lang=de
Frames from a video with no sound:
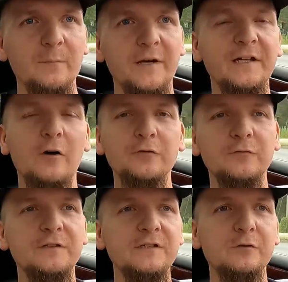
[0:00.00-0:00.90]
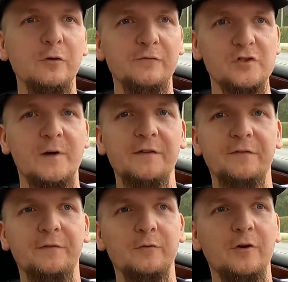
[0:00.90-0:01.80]
mein Auto in die Kurve
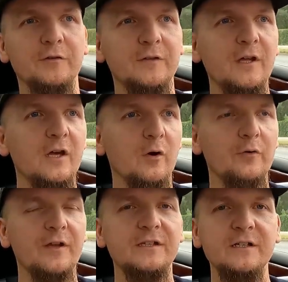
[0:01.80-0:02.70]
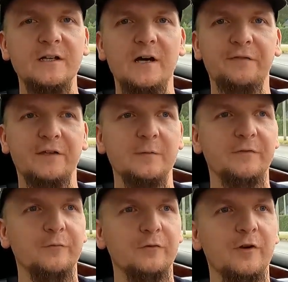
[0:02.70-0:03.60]
schmeißen zu können oder hier Gas
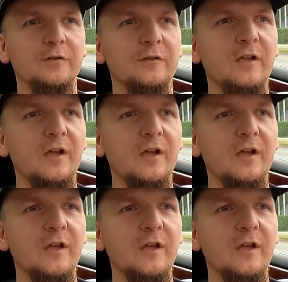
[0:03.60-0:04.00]
geben zu können